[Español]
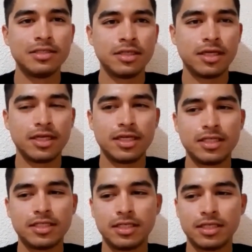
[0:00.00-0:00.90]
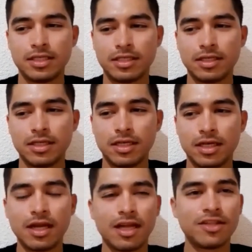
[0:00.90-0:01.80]
es eh, el
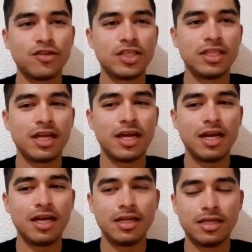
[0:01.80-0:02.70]
Cantón Central.